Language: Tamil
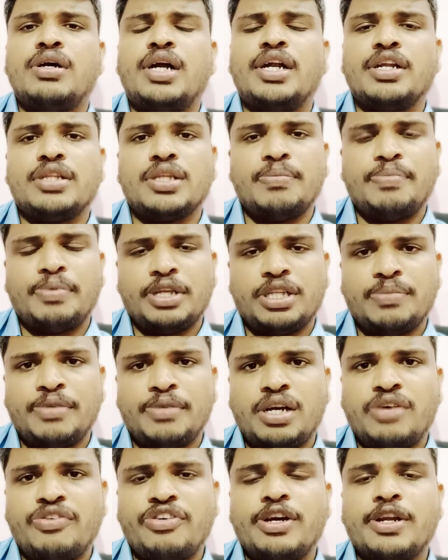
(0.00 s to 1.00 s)
அடுத்த
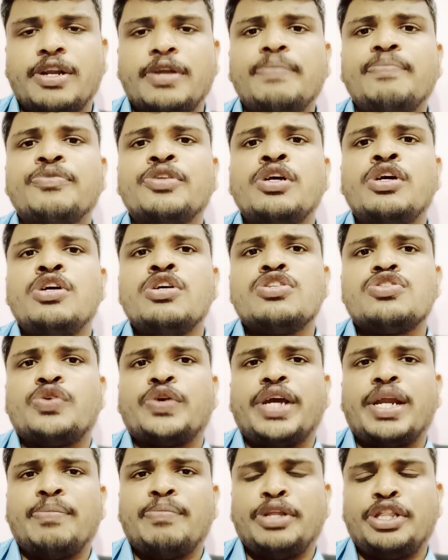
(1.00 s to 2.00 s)
பிரதமர் வராரு ஸோ
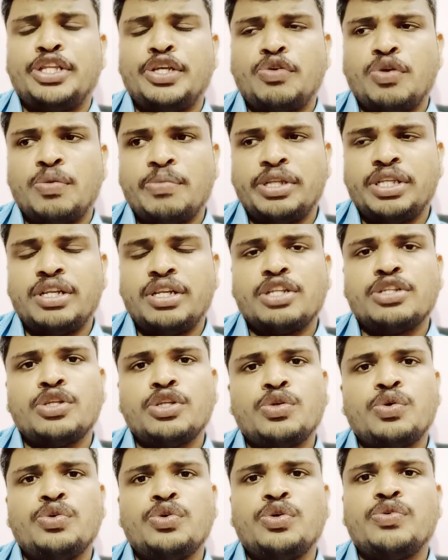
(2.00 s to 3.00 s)
எண்பத்தி ஒன்பதிலிருந்து
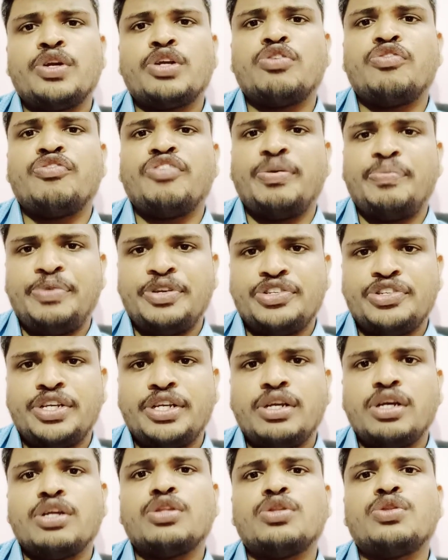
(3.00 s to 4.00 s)
தொண்ணூறு வரைக்கும் பி
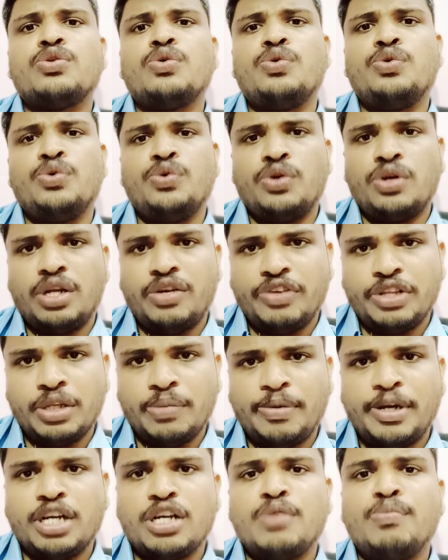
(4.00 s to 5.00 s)
சிங் தொண்ணூறில்
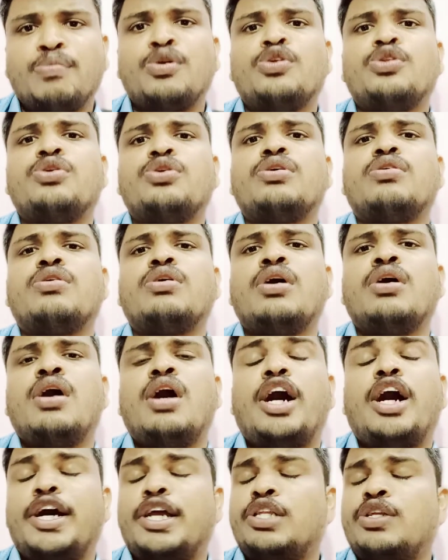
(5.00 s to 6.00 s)
வந்து பார்க்கும் பொழுது
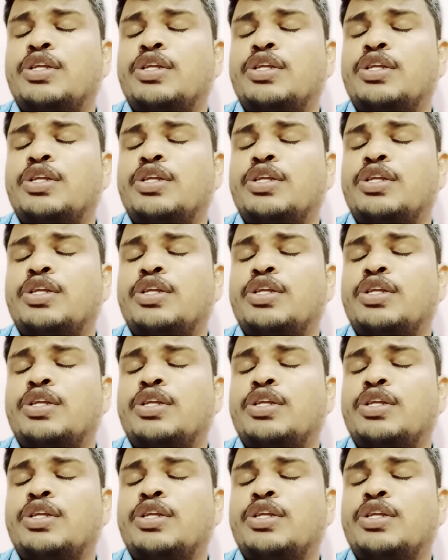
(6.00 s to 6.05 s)
ஆயிரத்தி